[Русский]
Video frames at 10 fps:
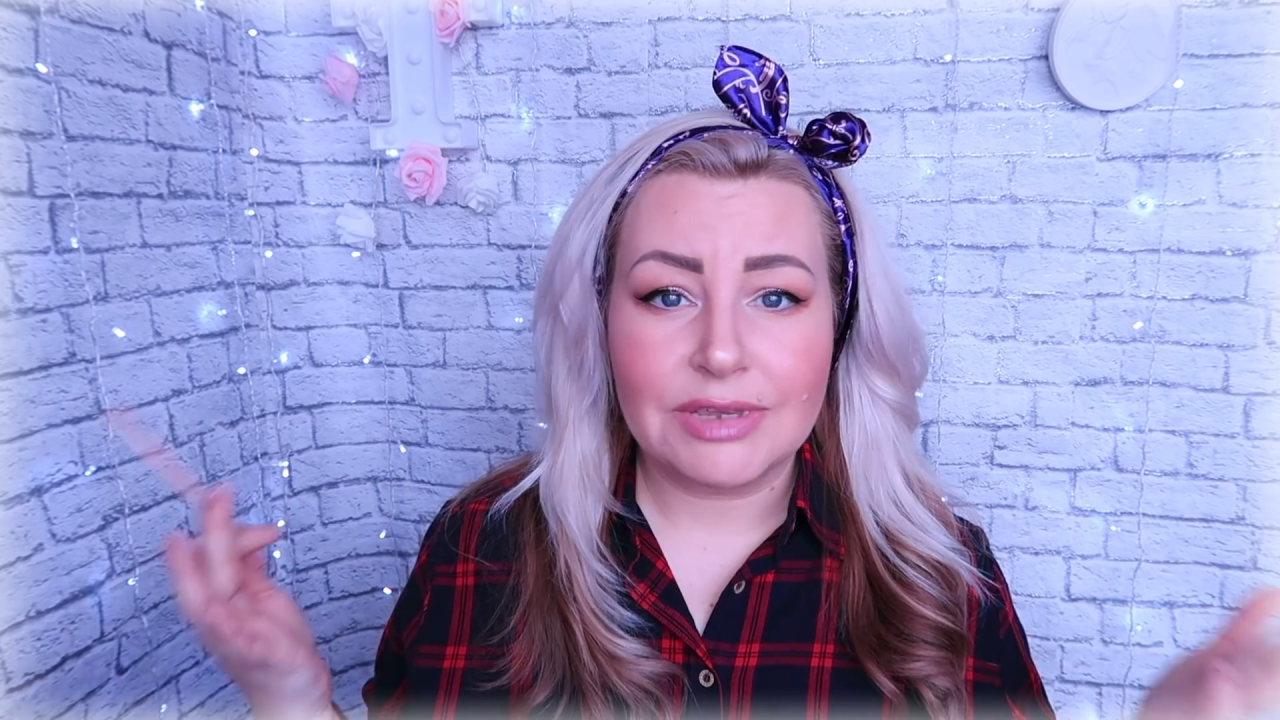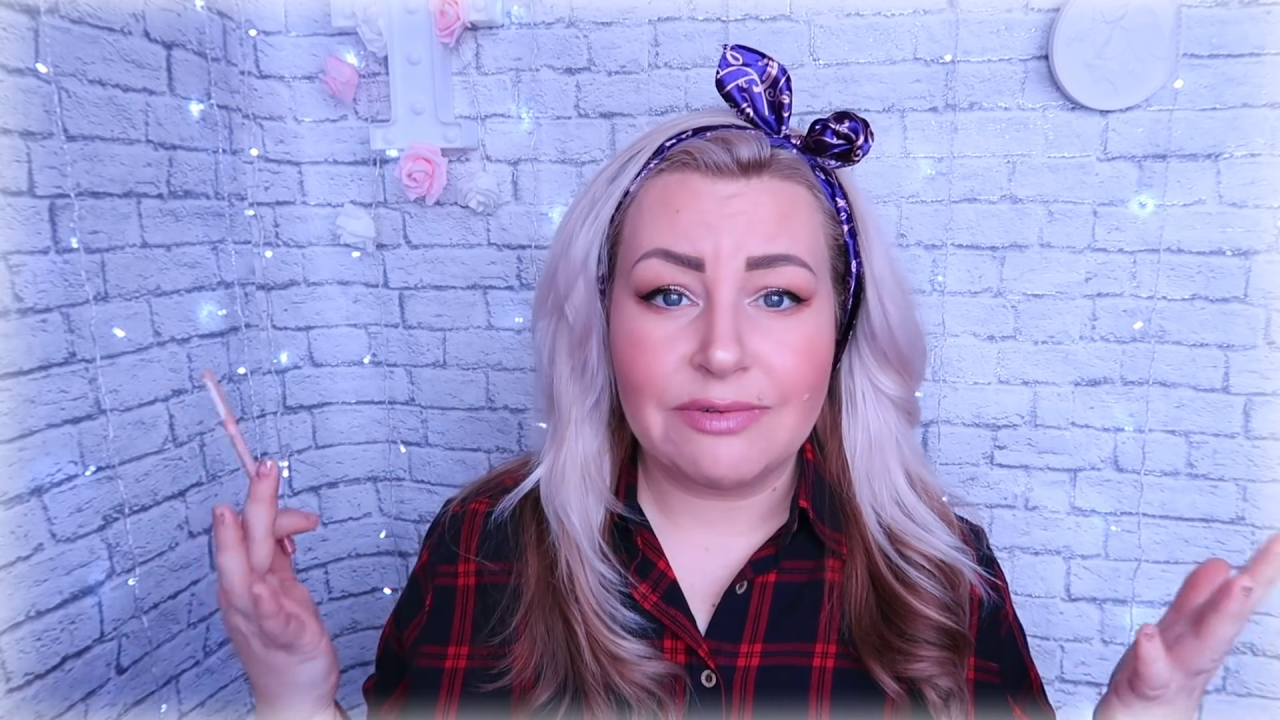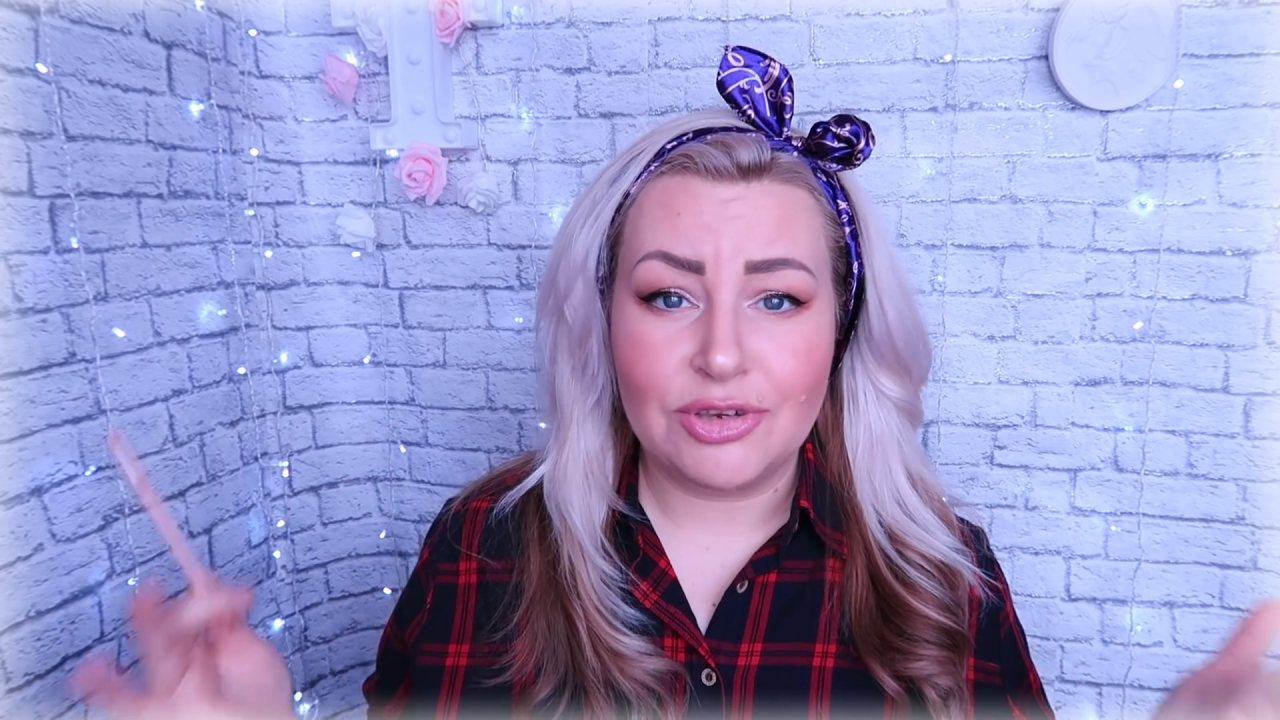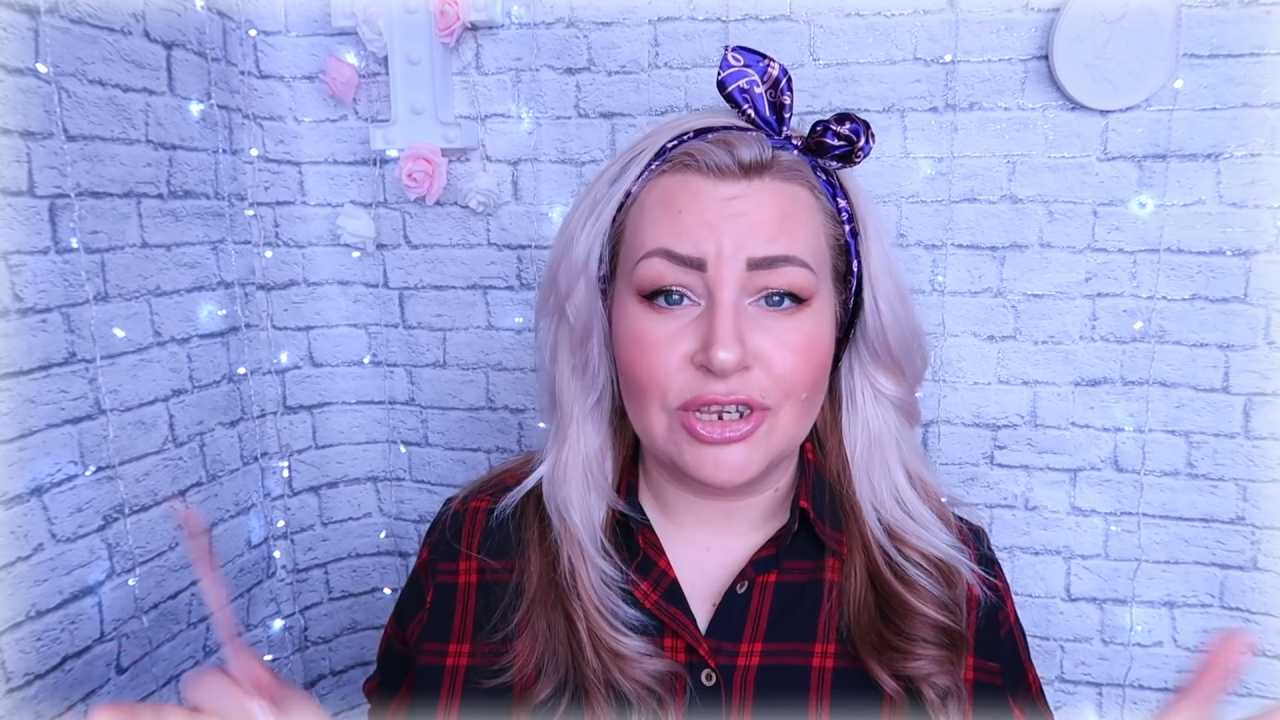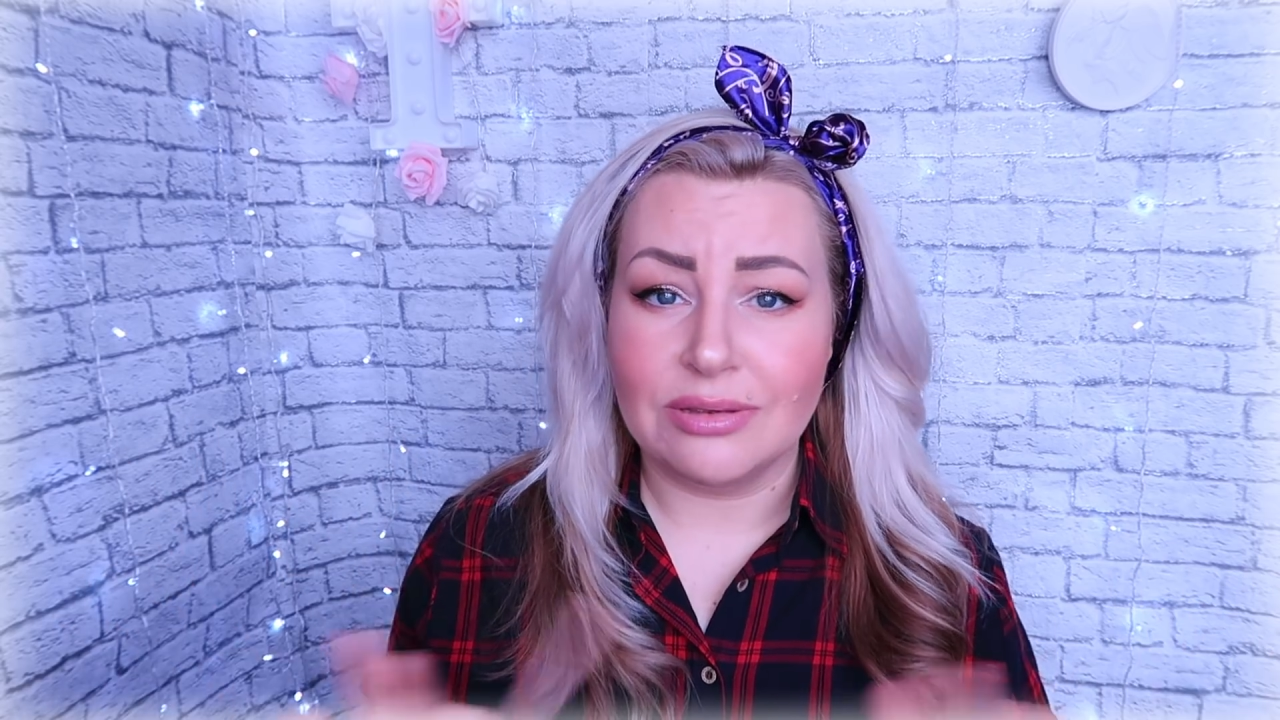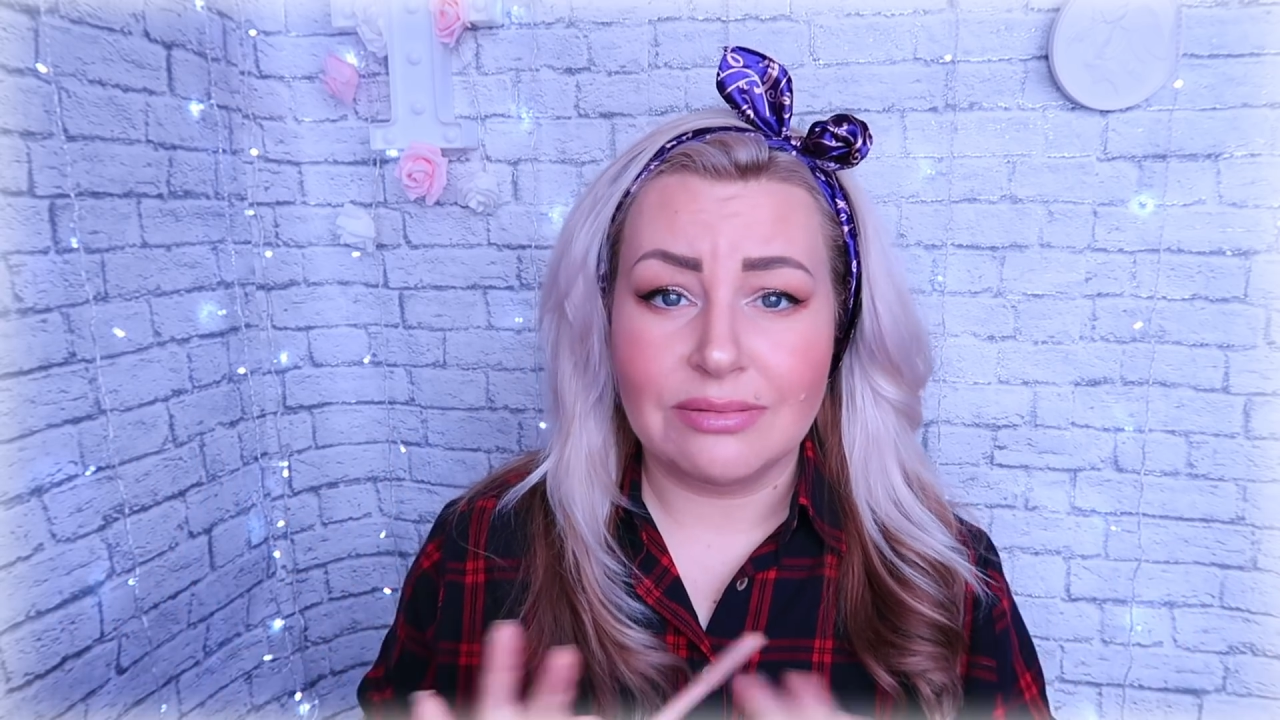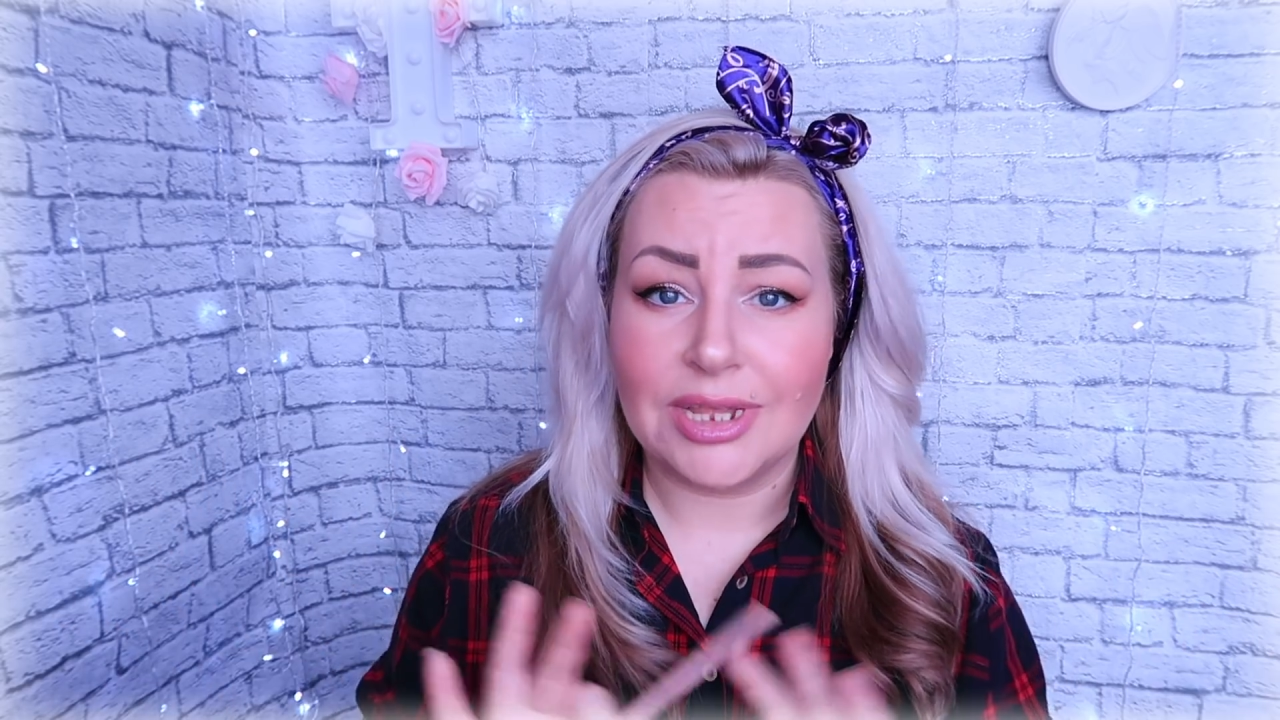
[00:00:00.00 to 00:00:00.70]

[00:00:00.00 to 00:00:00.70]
Вообще,